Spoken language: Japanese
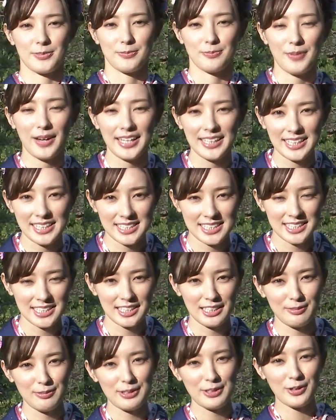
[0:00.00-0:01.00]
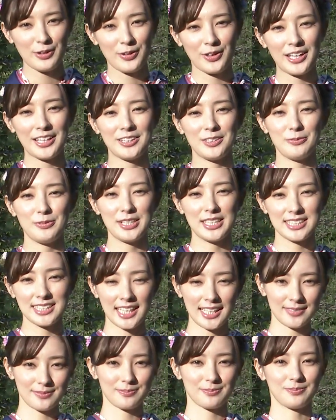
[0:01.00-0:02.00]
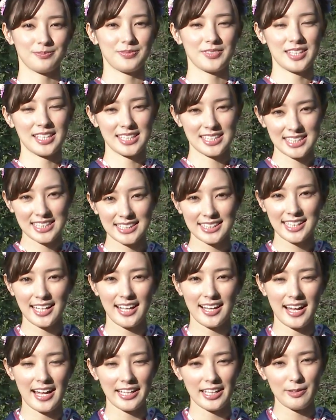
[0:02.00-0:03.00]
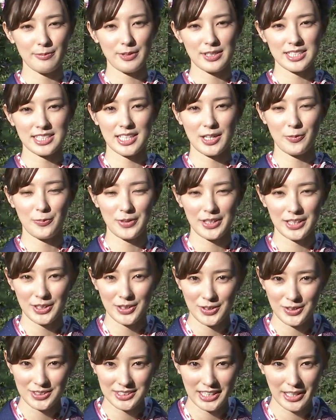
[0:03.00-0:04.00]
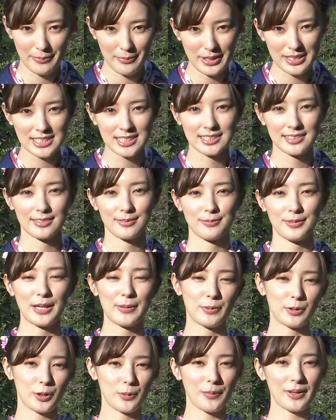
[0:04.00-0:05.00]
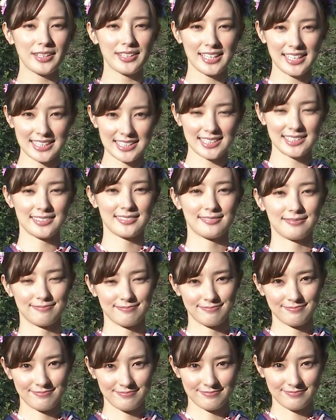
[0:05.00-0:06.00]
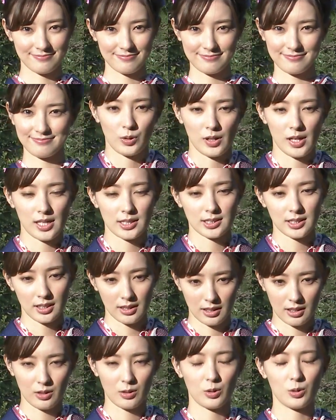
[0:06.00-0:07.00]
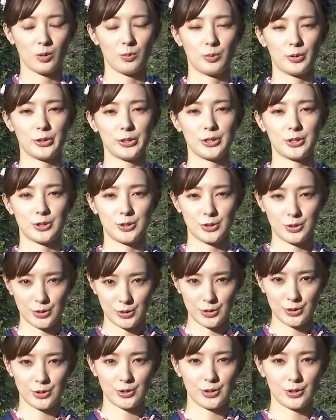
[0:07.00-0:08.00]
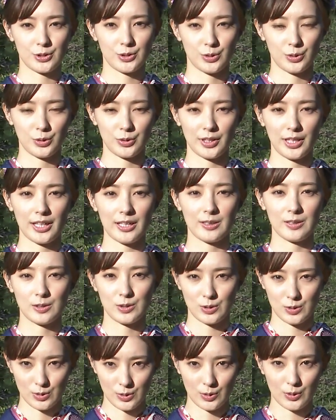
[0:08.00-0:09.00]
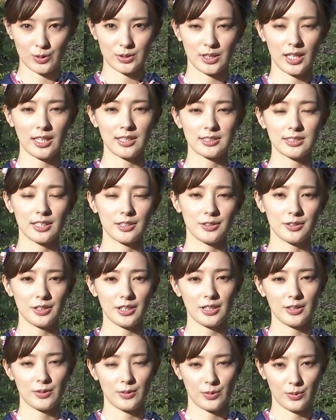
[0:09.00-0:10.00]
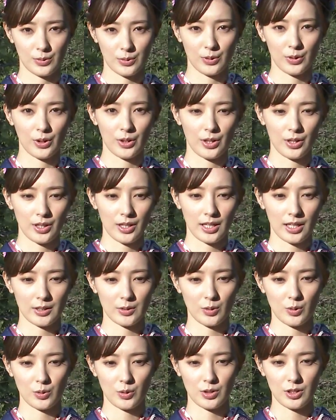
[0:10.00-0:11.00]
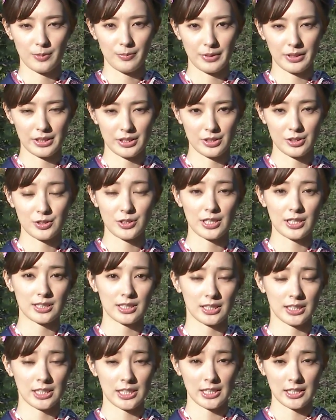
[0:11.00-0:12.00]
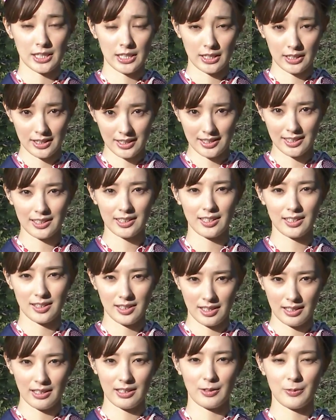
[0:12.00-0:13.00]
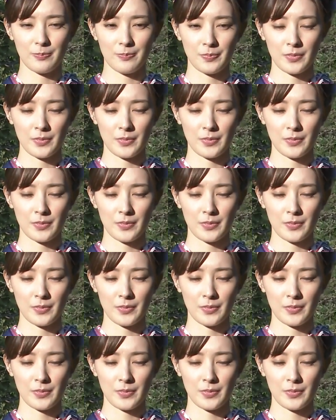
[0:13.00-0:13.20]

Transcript: マイデジ TV をご覧の皆さん新年明けましておめでとうございます宮本真由です朝顔ボイス2ドクター X と3作品のあのドラマに出演させていただけて